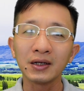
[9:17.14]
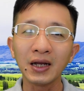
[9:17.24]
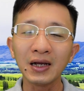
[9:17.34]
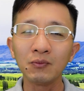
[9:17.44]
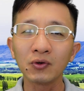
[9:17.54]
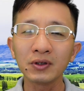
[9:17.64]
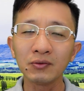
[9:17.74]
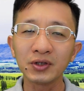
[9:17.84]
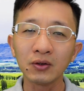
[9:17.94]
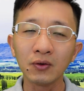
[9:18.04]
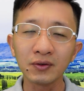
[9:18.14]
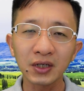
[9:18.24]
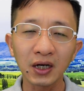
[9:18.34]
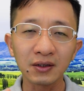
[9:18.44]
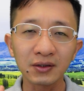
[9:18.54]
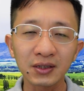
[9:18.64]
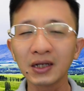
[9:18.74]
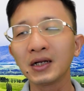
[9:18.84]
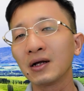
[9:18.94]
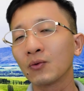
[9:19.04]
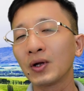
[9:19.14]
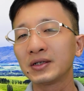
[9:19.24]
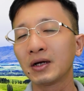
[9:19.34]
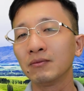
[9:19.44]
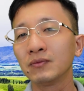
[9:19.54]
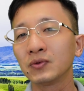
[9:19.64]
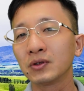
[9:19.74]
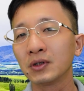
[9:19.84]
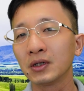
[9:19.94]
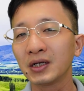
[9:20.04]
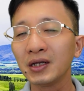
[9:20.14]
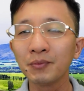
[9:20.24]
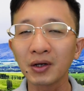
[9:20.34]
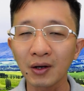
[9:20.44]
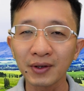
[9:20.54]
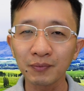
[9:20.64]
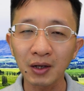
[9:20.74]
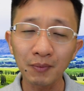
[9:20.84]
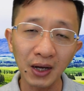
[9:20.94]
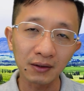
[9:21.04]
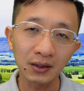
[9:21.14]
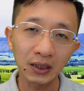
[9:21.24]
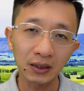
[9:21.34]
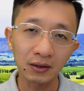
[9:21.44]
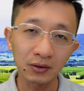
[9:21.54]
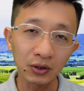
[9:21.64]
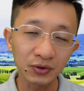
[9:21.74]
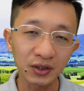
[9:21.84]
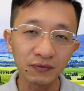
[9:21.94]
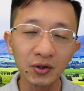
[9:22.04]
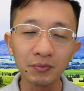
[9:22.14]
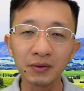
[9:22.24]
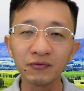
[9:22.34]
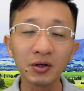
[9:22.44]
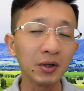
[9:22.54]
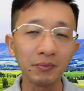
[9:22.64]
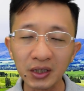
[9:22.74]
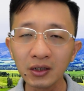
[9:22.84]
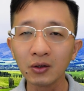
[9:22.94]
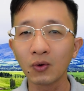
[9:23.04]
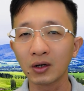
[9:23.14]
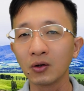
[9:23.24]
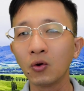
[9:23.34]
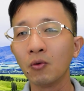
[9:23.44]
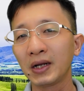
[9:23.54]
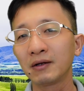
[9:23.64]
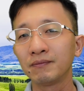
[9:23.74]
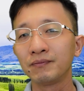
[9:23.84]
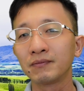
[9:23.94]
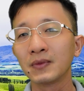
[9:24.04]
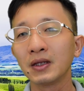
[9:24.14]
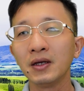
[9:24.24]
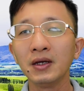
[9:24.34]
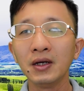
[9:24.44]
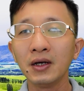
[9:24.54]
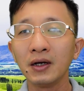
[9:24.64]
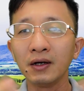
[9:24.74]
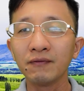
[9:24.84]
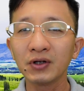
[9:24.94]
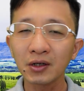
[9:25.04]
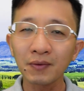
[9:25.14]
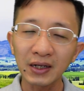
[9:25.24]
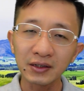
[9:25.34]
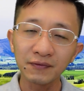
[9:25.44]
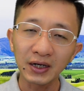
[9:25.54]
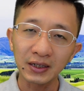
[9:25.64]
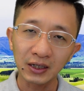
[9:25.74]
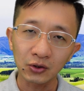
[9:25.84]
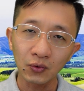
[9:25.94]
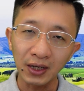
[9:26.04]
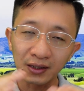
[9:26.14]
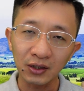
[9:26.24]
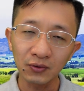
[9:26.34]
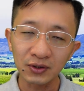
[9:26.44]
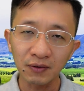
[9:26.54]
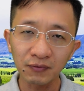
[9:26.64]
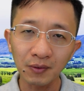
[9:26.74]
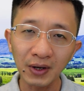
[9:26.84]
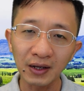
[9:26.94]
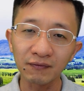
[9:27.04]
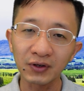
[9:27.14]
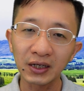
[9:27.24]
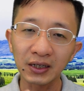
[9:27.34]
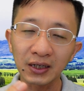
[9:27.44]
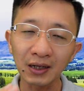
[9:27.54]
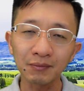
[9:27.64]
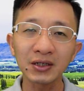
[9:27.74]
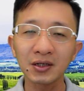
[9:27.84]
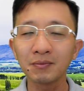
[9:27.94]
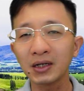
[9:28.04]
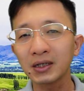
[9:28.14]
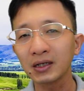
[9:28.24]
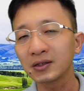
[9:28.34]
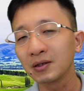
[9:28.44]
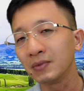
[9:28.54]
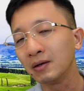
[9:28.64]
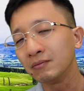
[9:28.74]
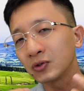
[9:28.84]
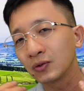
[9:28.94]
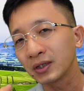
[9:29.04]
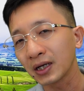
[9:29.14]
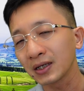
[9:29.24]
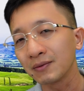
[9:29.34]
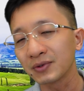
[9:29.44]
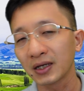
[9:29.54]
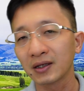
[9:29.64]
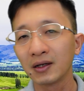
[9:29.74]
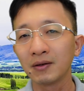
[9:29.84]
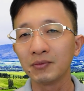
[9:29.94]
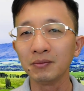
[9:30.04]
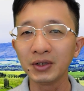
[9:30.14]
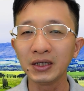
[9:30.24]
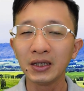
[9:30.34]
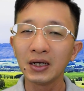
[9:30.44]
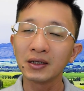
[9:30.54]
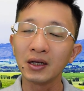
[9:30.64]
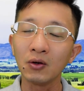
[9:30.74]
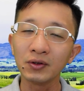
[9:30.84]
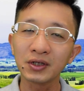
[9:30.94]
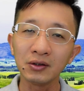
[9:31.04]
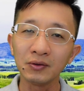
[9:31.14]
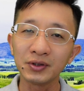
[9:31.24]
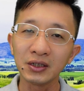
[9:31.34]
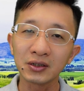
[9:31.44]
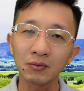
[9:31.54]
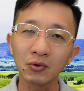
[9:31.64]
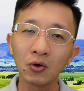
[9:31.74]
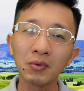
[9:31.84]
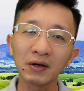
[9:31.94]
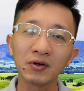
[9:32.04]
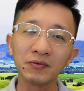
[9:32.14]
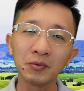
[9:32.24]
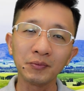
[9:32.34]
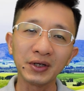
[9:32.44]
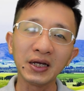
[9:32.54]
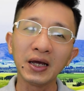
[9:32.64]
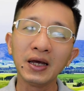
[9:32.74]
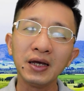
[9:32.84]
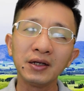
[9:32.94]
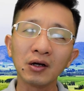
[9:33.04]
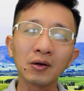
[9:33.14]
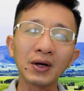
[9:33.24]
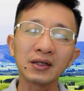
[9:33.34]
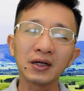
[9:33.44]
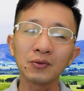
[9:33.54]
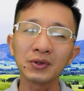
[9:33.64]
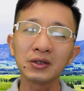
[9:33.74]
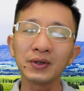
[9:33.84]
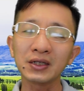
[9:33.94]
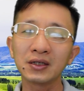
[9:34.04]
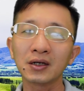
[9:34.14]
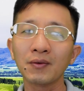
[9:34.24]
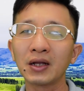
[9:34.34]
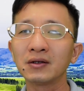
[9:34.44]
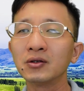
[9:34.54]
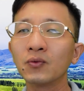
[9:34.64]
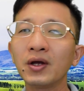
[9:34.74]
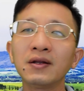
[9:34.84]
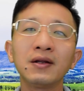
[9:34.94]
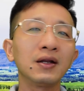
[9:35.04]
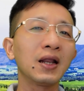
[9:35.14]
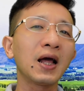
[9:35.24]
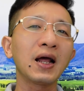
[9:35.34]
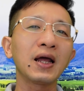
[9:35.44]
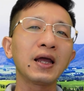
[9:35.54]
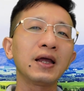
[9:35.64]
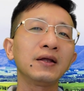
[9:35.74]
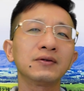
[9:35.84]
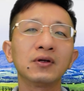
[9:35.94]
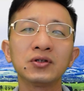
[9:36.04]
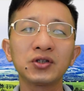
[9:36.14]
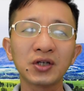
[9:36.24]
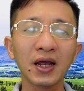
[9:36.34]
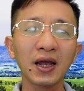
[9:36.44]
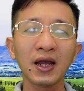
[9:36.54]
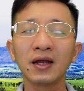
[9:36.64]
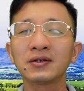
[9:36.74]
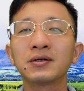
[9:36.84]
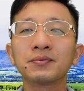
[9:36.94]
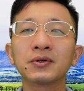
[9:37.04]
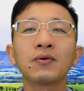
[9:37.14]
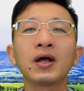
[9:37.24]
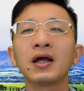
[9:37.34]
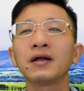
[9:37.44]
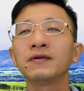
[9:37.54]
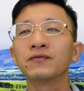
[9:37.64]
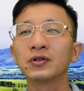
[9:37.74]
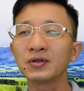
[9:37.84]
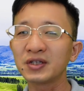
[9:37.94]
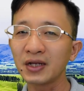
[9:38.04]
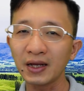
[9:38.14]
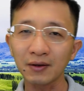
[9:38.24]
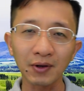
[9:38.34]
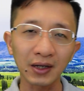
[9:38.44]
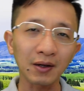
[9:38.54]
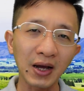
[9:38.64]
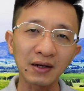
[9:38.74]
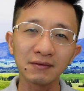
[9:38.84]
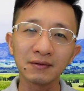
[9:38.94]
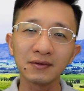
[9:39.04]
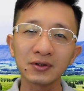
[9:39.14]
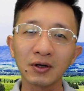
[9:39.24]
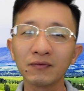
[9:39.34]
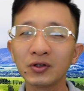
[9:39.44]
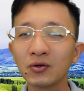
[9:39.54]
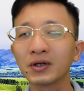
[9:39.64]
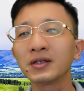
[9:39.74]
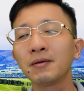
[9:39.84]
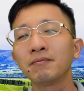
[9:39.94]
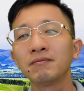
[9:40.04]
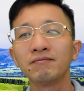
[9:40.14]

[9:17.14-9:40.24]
đây là một cái điều trị hỗ trợ rất là quan trọng ờ, khi mà các các bạn điều trị viêm viêm bờ mí hoặc là khô mắt À, vâng thưa các bạn, như vậy là tôi đã trao đổi xong với các bạn về cách massage mắt, cách trường ấm rồi cách làm sạch bờ mi để hỗ trợ điều trị trong khô mắt và viêm bờ mí. Nếu các bạn thấy thông tin hữu ích thì các bạn đừng quên like, share, subscribe và tôi xin hẹn gặp lại các bạn trong video kế tiếp.